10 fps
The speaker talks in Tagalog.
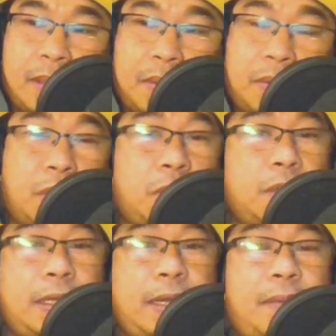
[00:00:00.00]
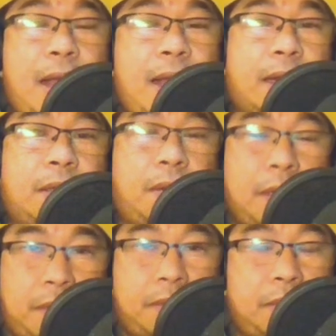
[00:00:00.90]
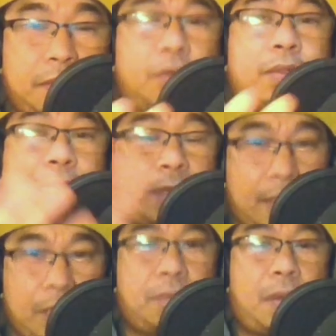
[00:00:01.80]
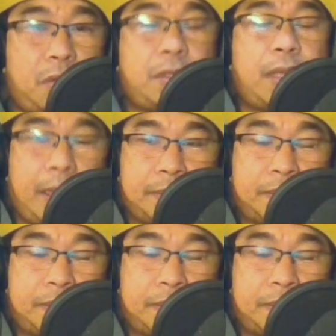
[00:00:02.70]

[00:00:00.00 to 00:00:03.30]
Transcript: kung tutuusin lang mga kariltok ano, kung, kung titingnan niyo mabuti,